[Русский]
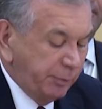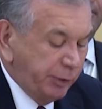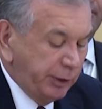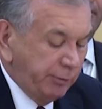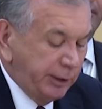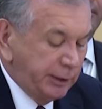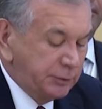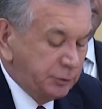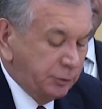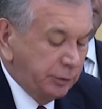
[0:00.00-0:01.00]
и
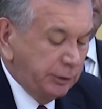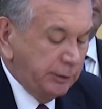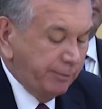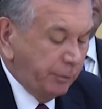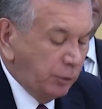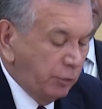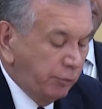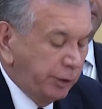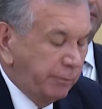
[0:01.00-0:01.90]
появляются новые